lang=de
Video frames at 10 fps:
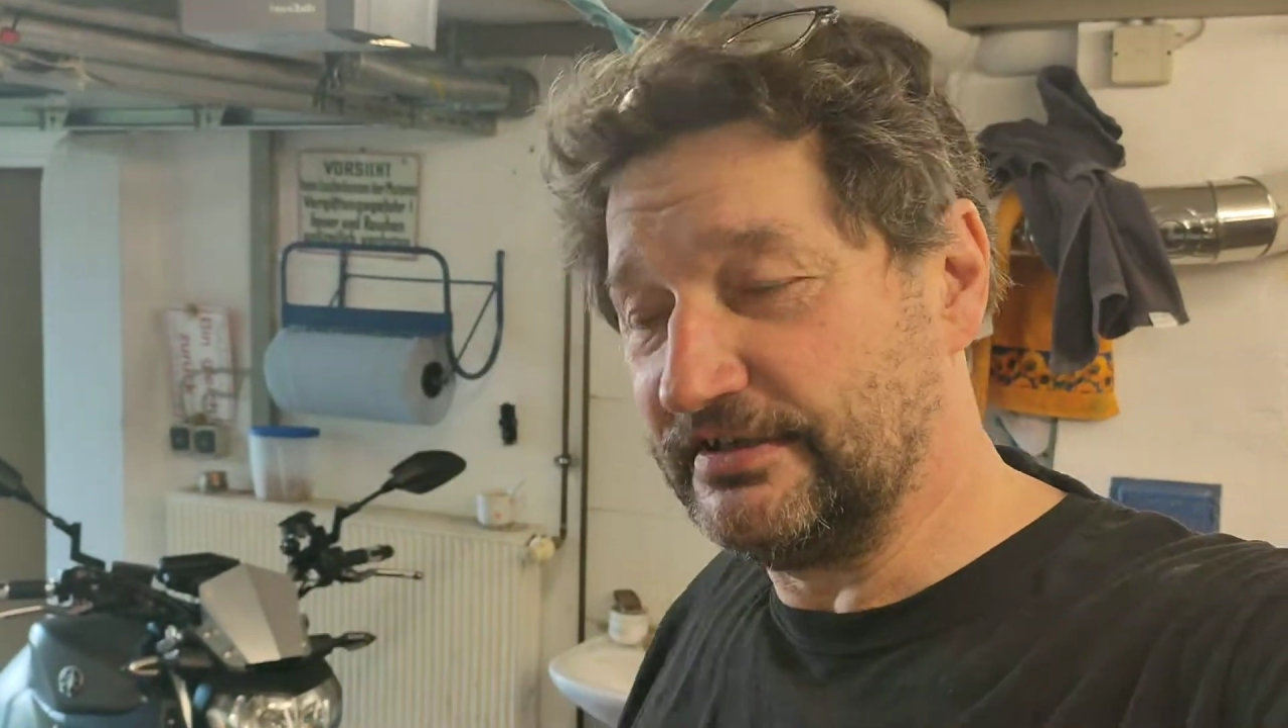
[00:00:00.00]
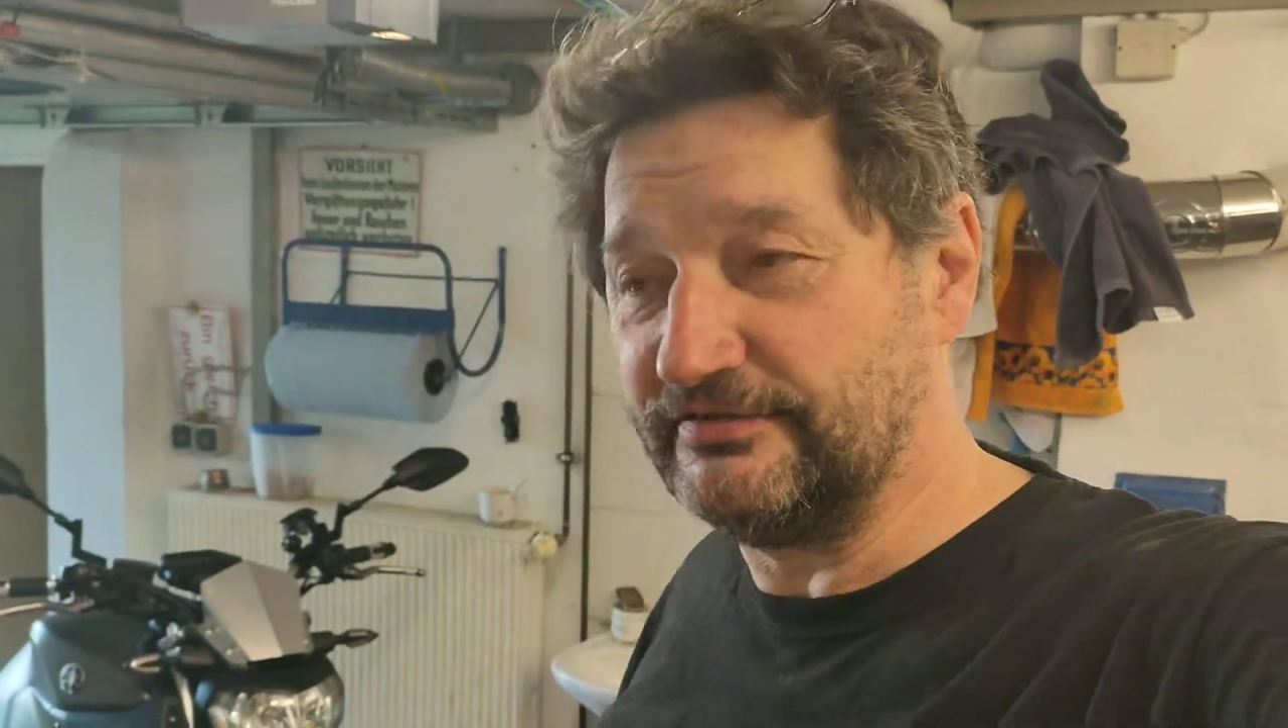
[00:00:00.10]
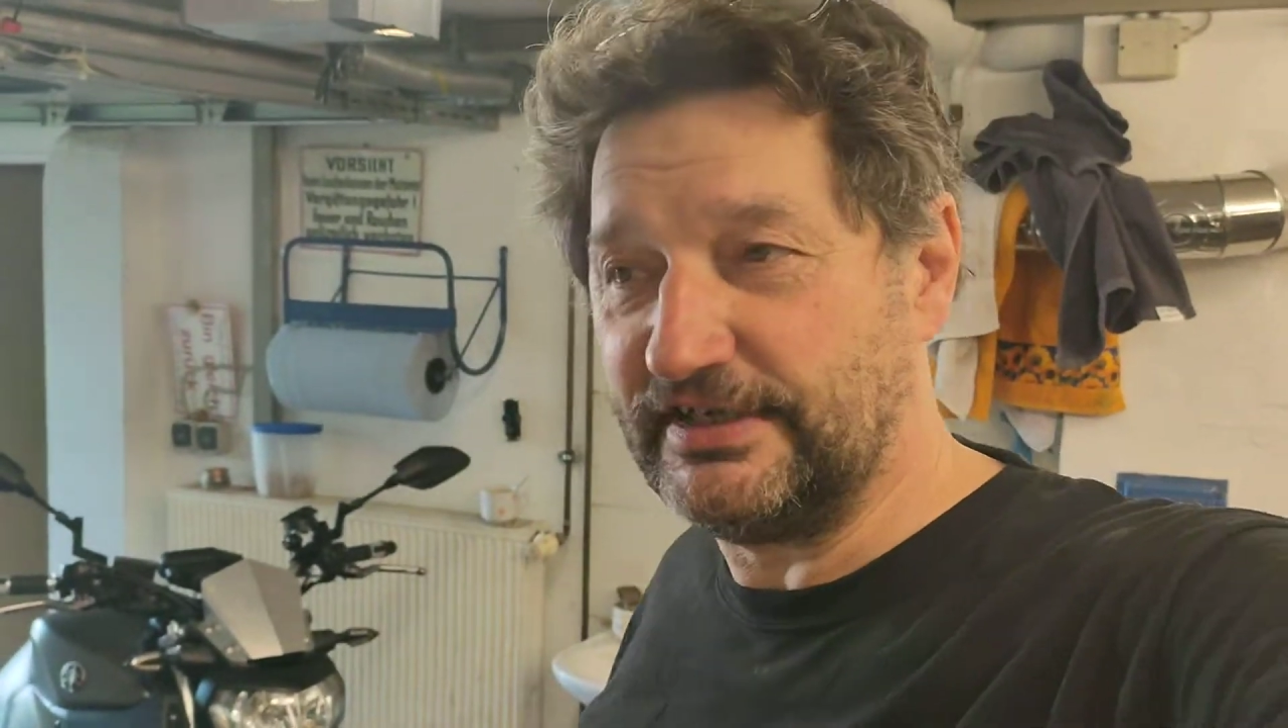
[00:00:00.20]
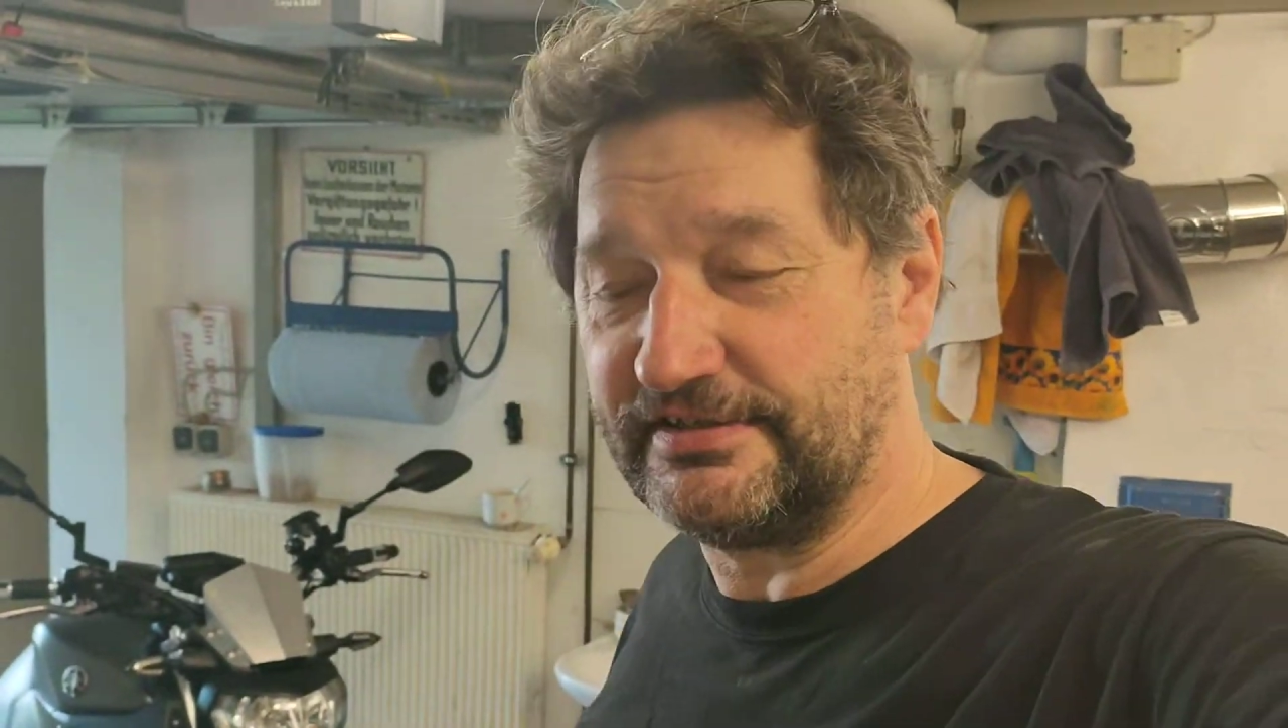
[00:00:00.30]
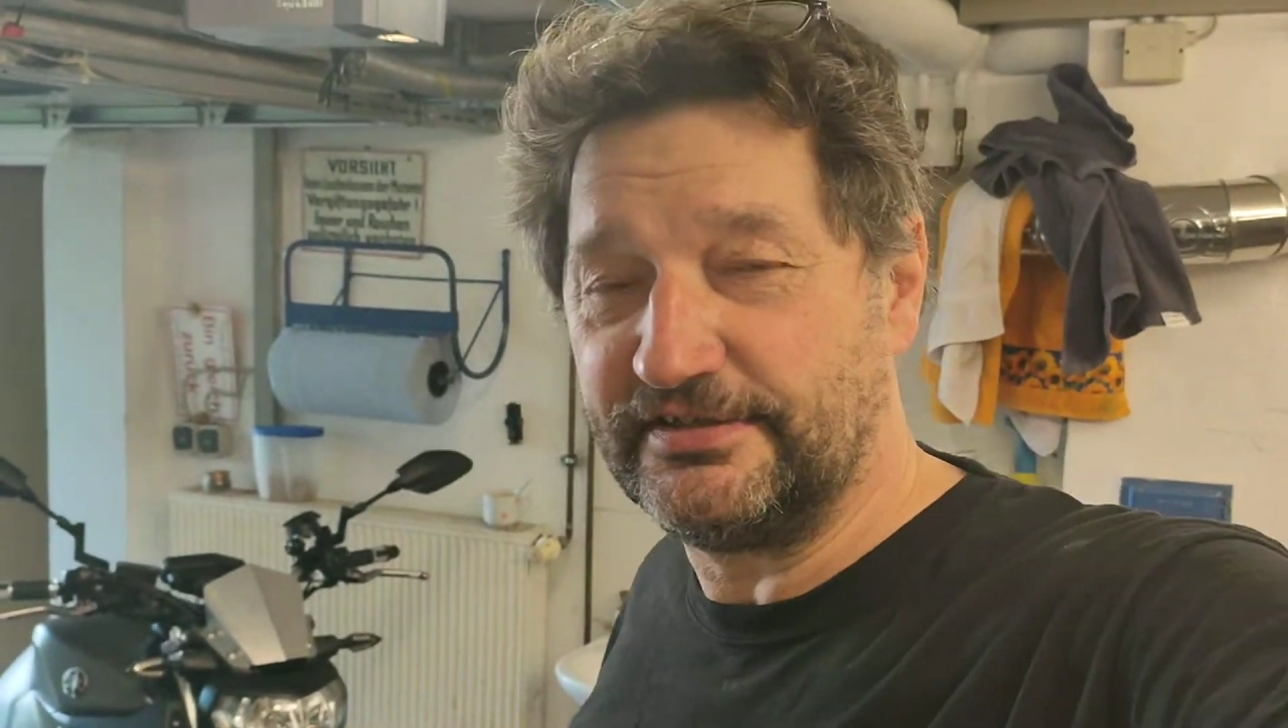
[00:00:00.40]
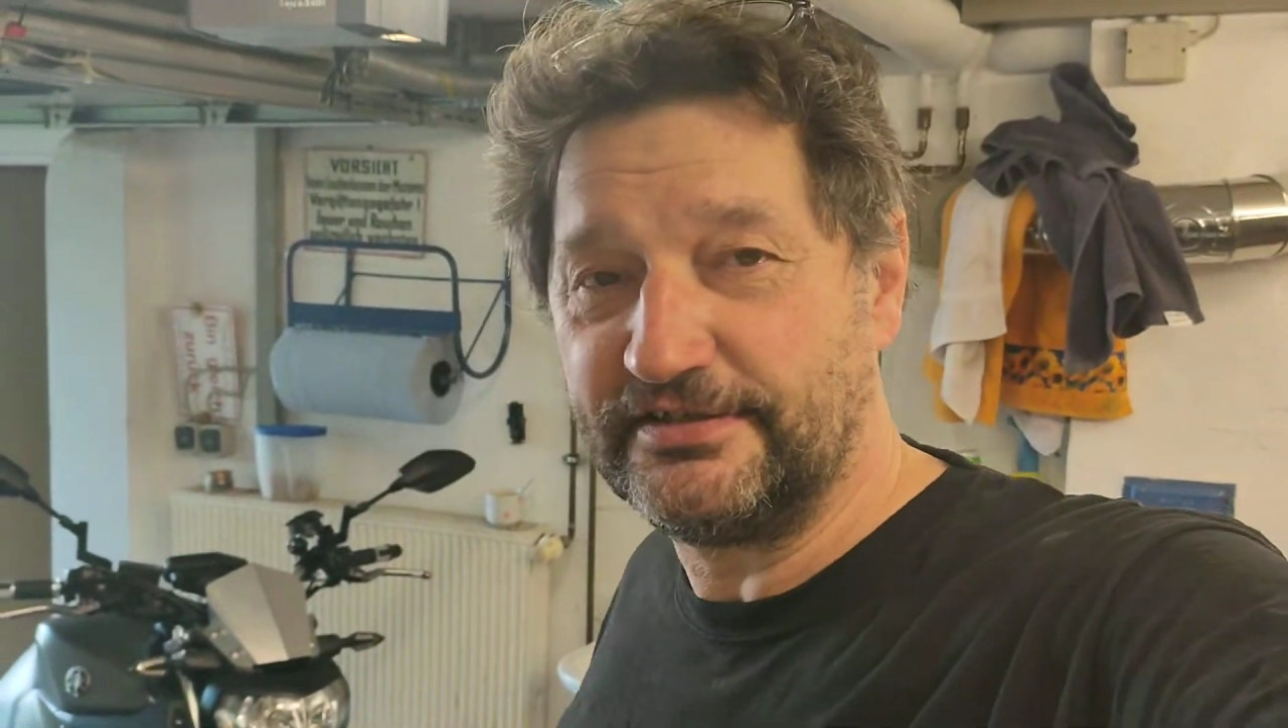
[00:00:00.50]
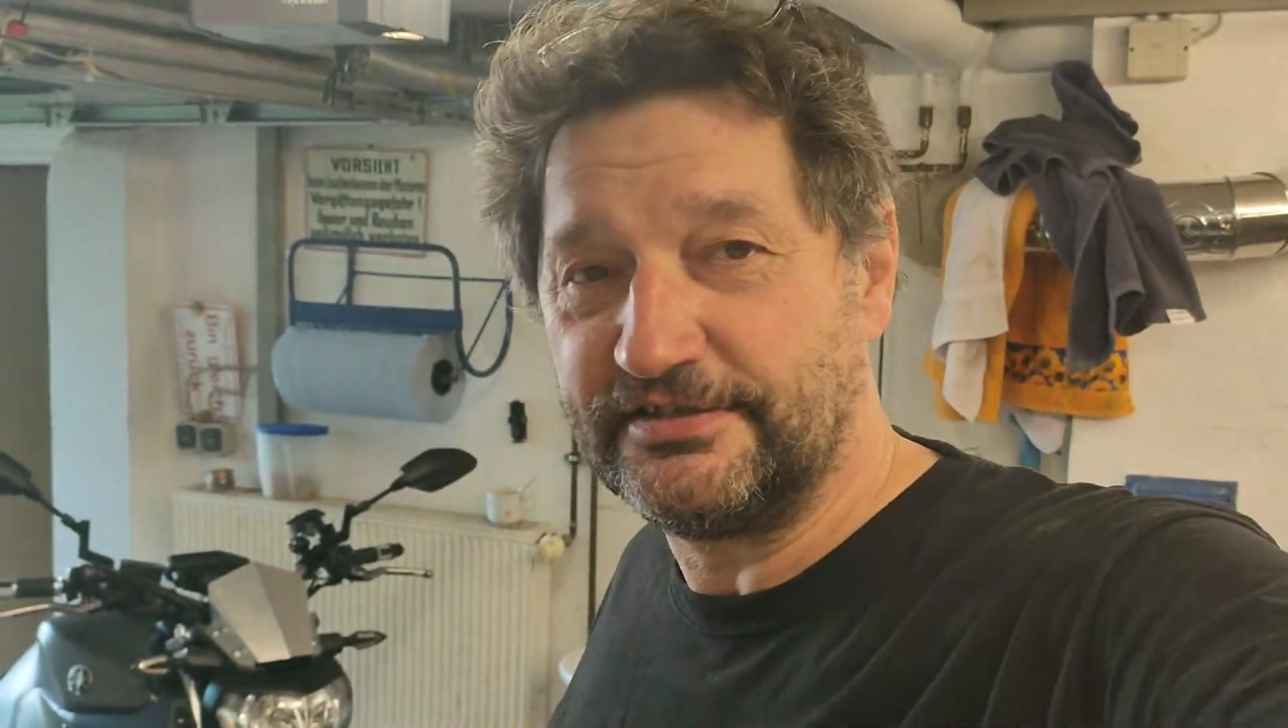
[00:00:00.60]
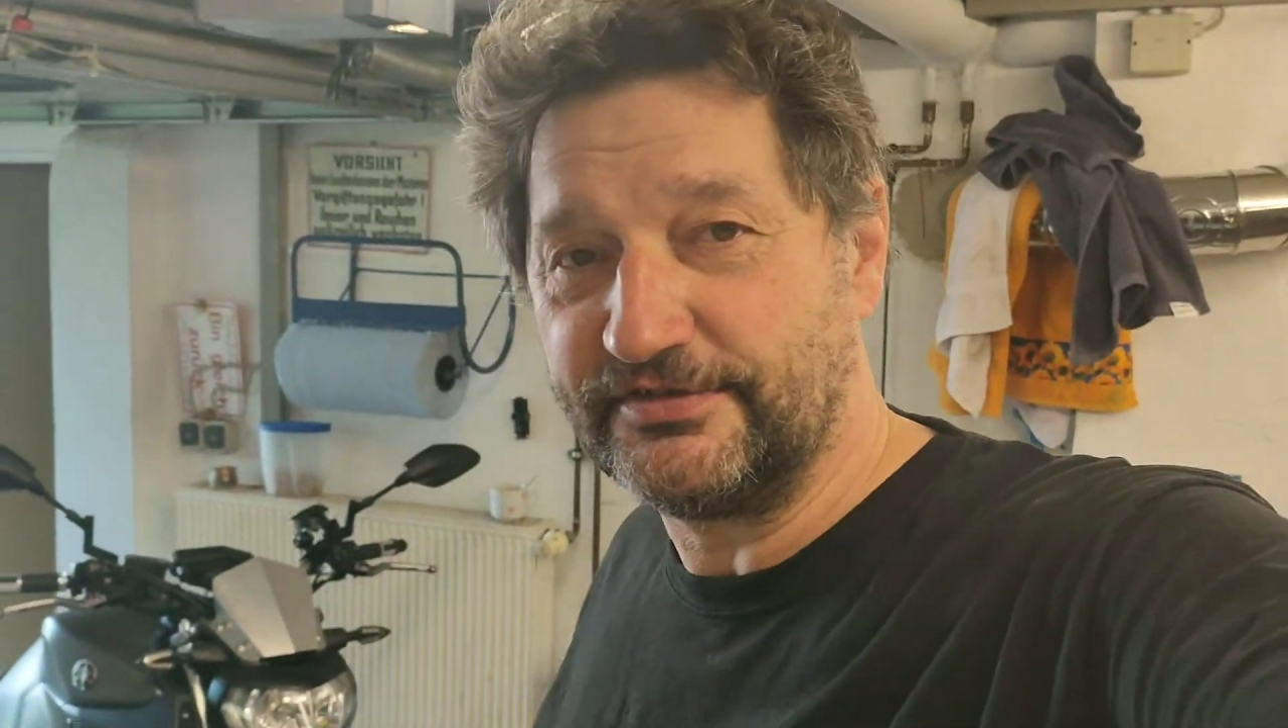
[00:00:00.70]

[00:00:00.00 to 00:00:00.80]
ich weiß nicht.